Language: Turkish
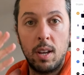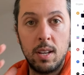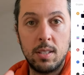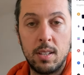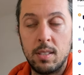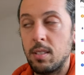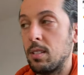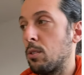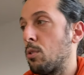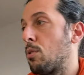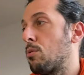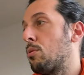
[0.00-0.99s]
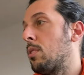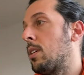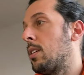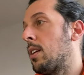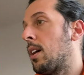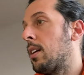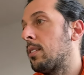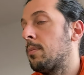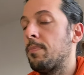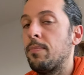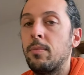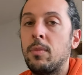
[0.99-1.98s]
SS görüntülerini
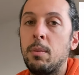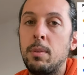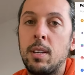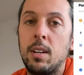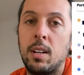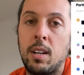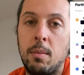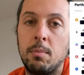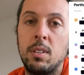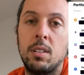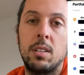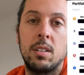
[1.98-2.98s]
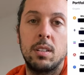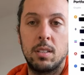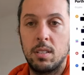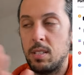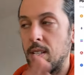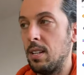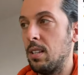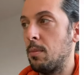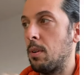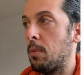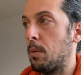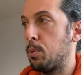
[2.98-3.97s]
aldım. Tabii ki rakamları sildim
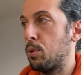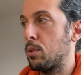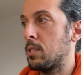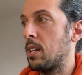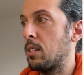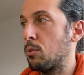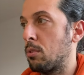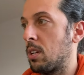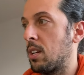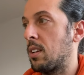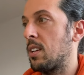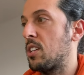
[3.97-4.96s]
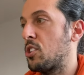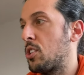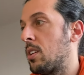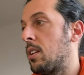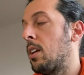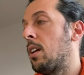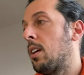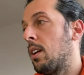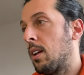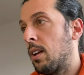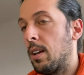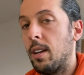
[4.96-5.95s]
ama prosent olarak yeşil
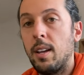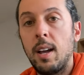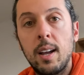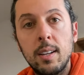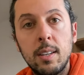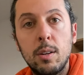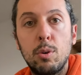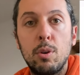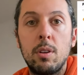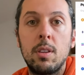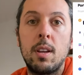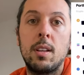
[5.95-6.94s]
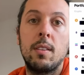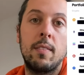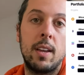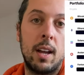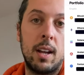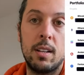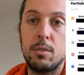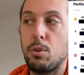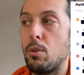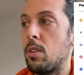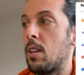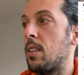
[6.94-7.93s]
e, hangi coin'den veya alt
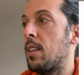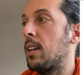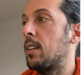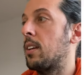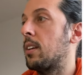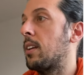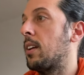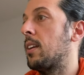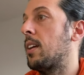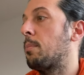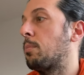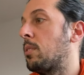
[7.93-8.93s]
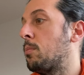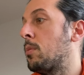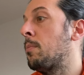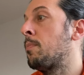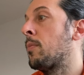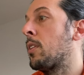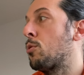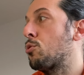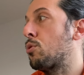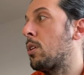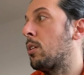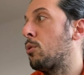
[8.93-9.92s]
coin'den ne kadar kar yaptığımı
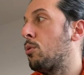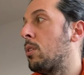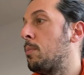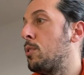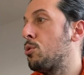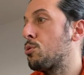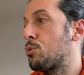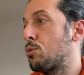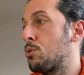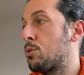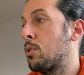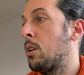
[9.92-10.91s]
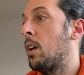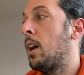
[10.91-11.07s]
şu an görebiliyorsunuz.